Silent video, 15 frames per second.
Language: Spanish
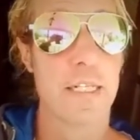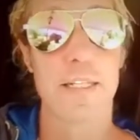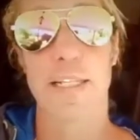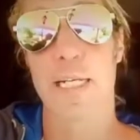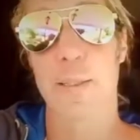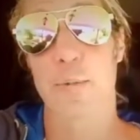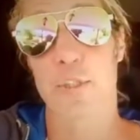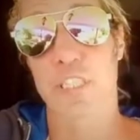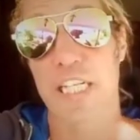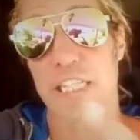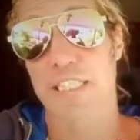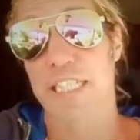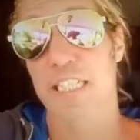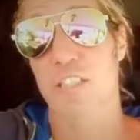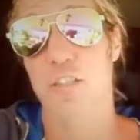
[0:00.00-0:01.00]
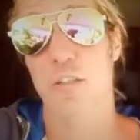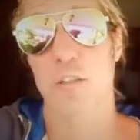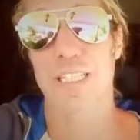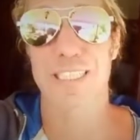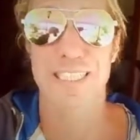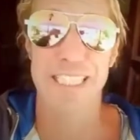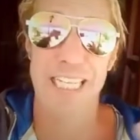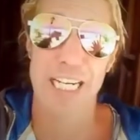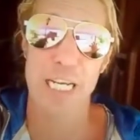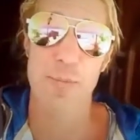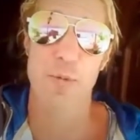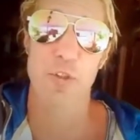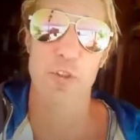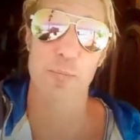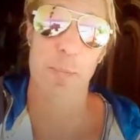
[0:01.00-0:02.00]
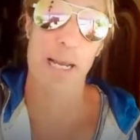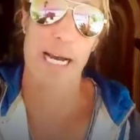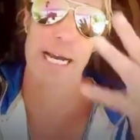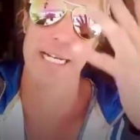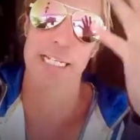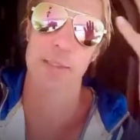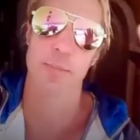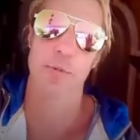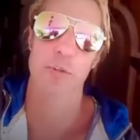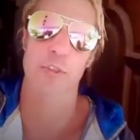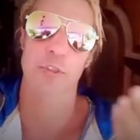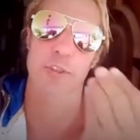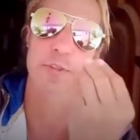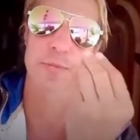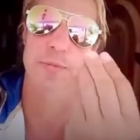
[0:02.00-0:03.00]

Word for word: Le diremos qué has hecho, castigaremos, pegaremos.